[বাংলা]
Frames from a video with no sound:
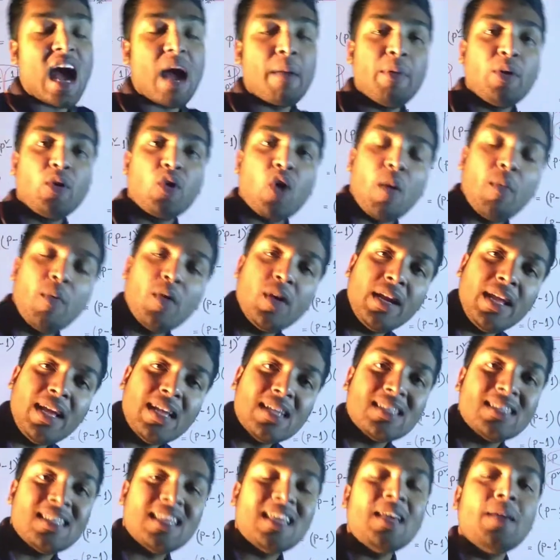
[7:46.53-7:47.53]
আমি কমন
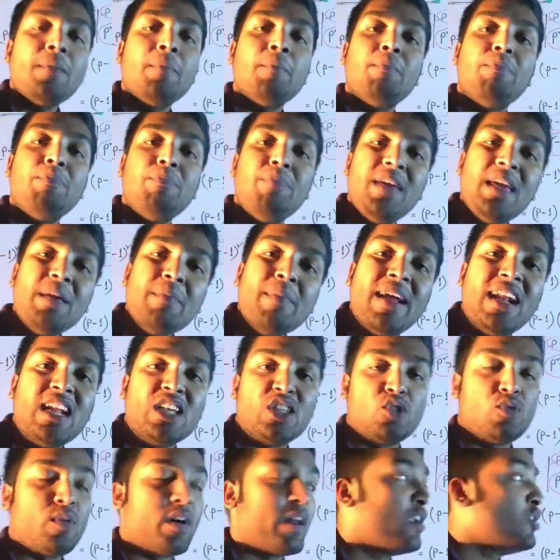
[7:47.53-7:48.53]
নিয়েছি পি
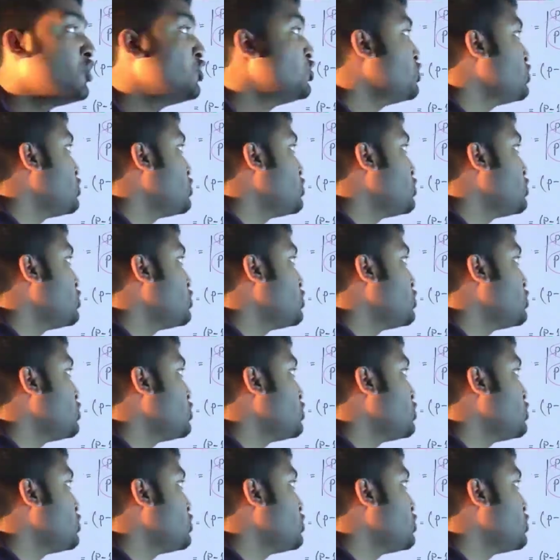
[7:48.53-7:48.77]
মাইনাস ওয়ান